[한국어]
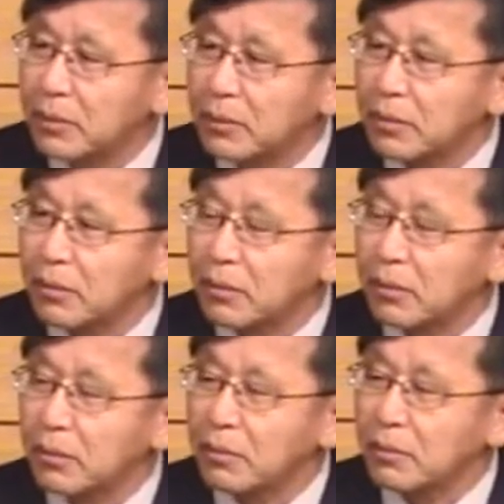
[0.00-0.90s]

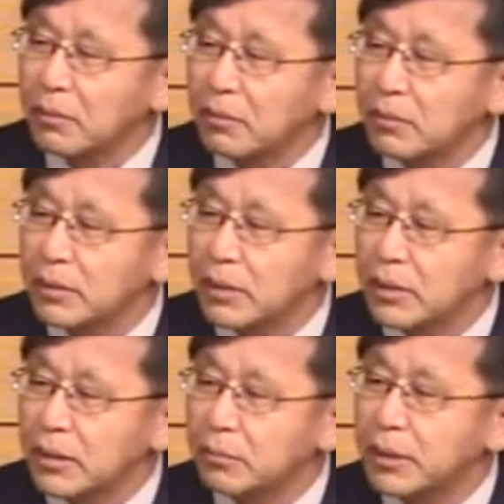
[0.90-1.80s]
또
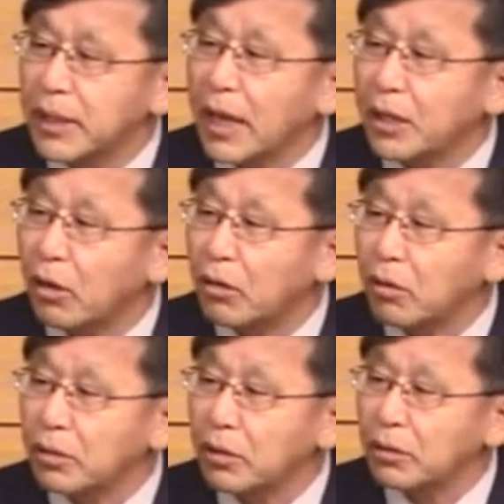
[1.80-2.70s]
그분이 다
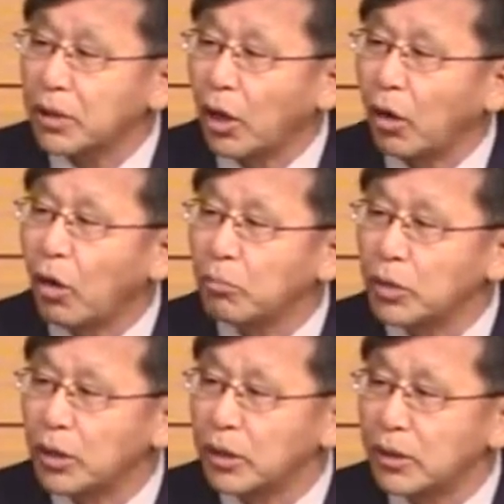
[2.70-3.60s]
겪었던
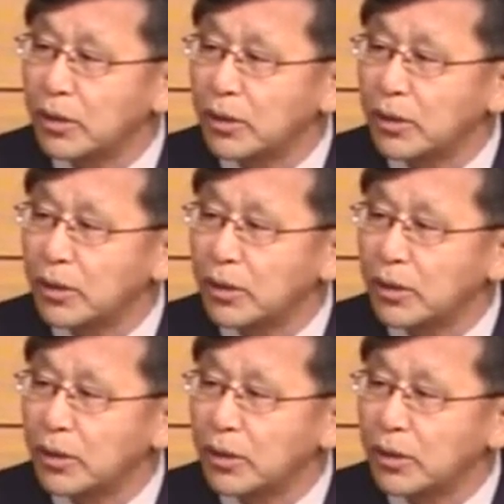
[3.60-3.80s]
경험을